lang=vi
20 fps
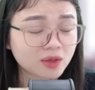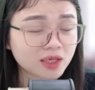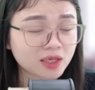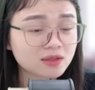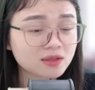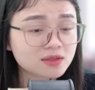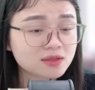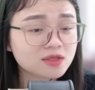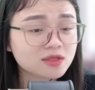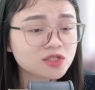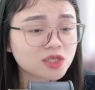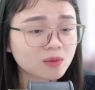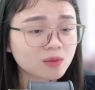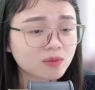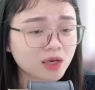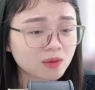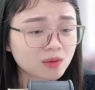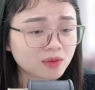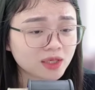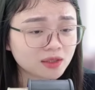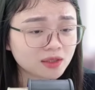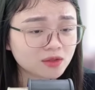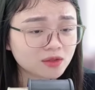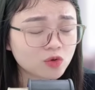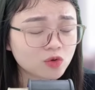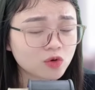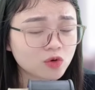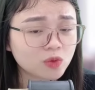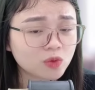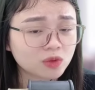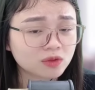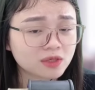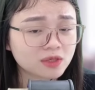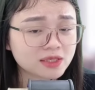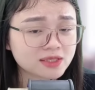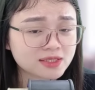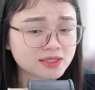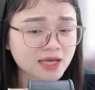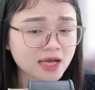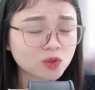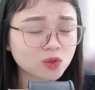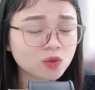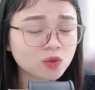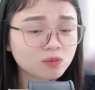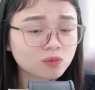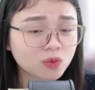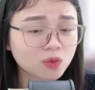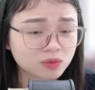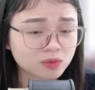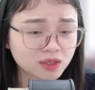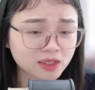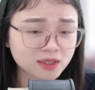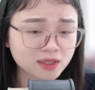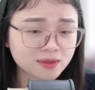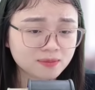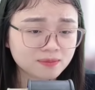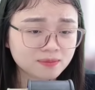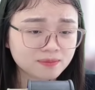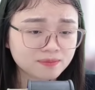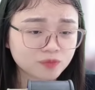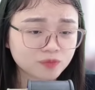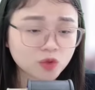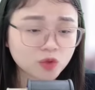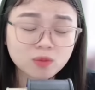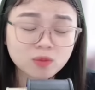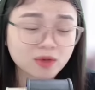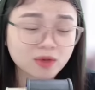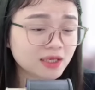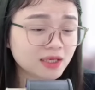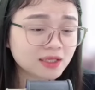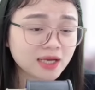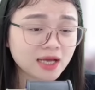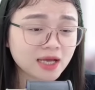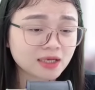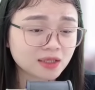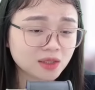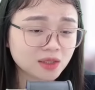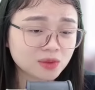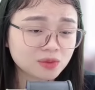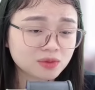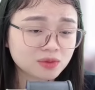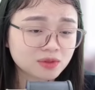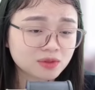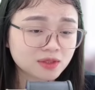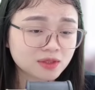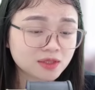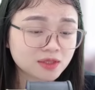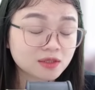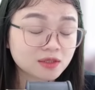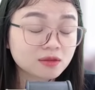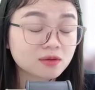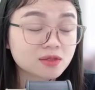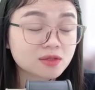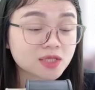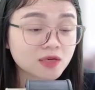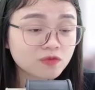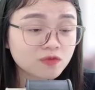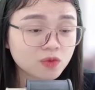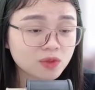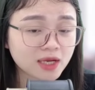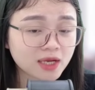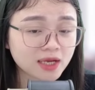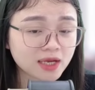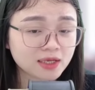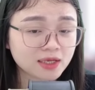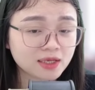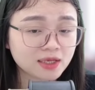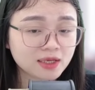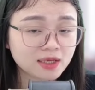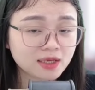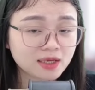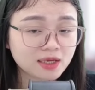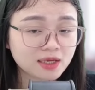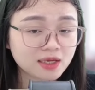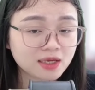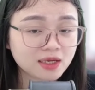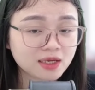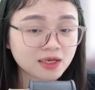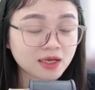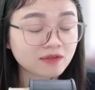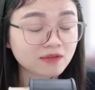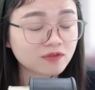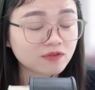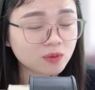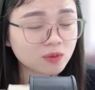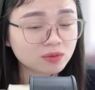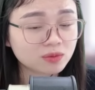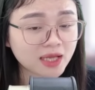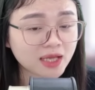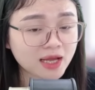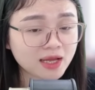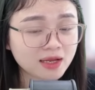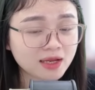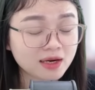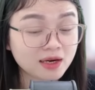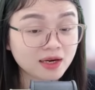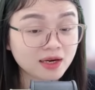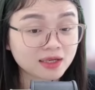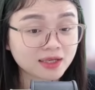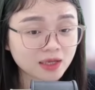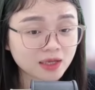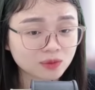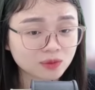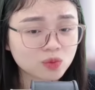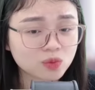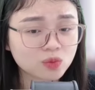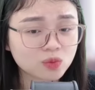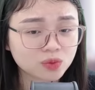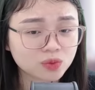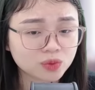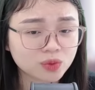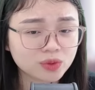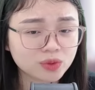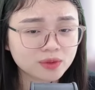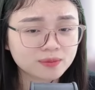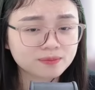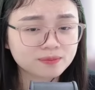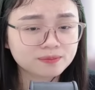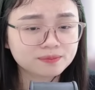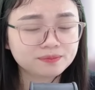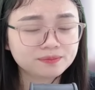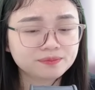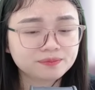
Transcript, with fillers: Còn anh cứ giữ trong lòng hình tượng của một người cha tốt bụng đi Tôi không ngăn cản đâu Nhưng từ giây phút này Anh và ông ta là kẻ thù của tôi